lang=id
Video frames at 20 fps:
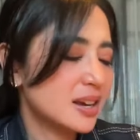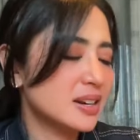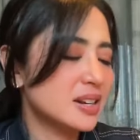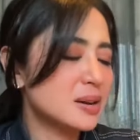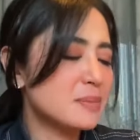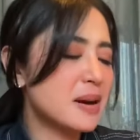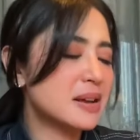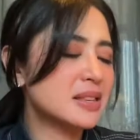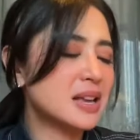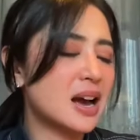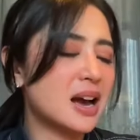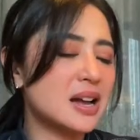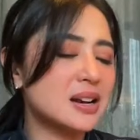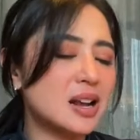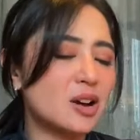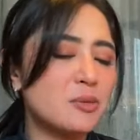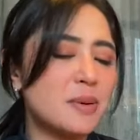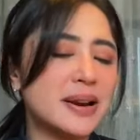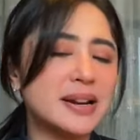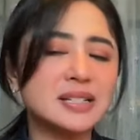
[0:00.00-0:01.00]
Ini kebanyakan
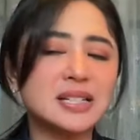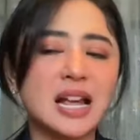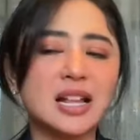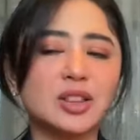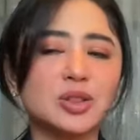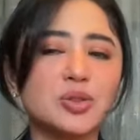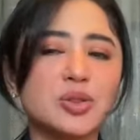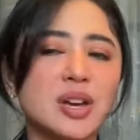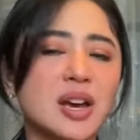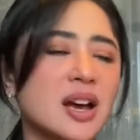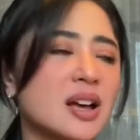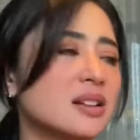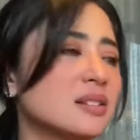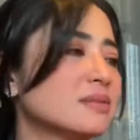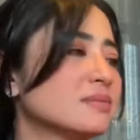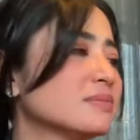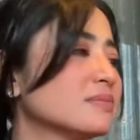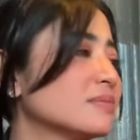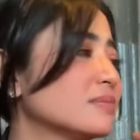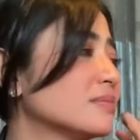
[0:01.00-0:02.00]
aku paling satu ya.
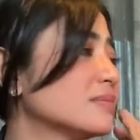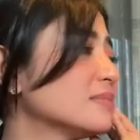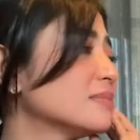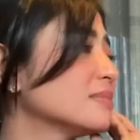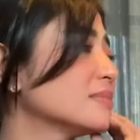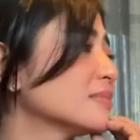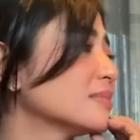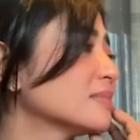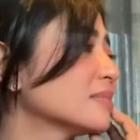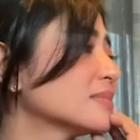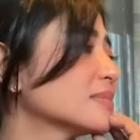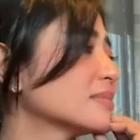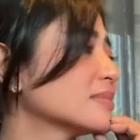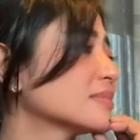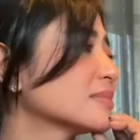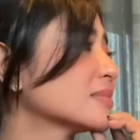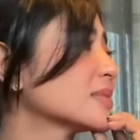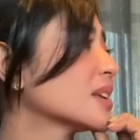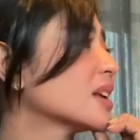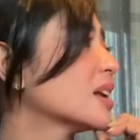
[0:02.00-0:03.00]
Ya udah,
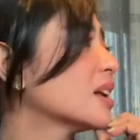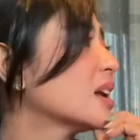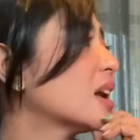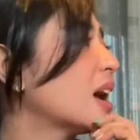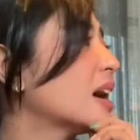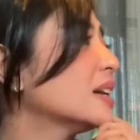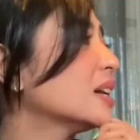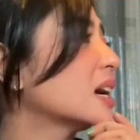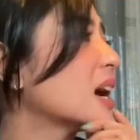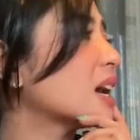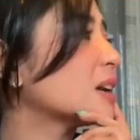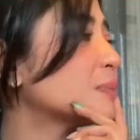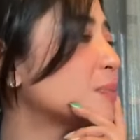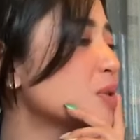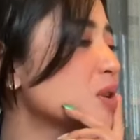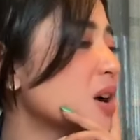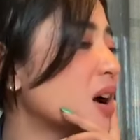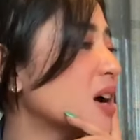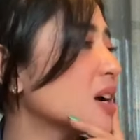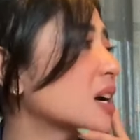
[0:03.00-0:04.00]
Ada
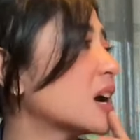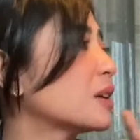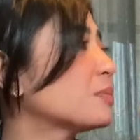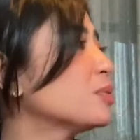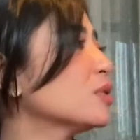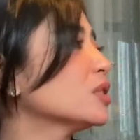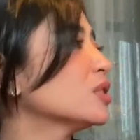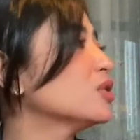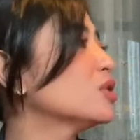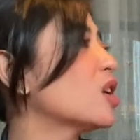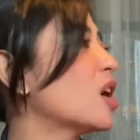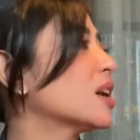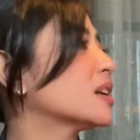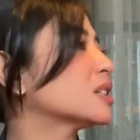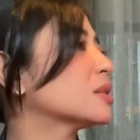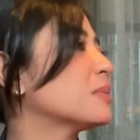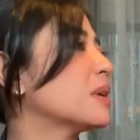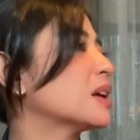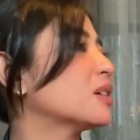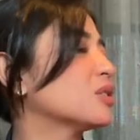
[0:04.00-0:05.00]
garpu nggak? Garpu itu
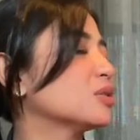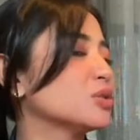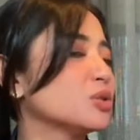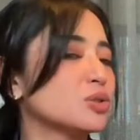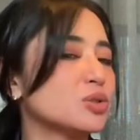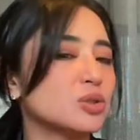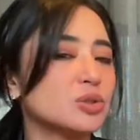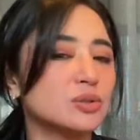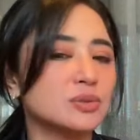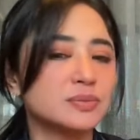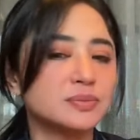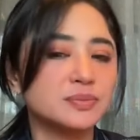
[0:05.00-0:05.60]
tuhan sebelah ujung.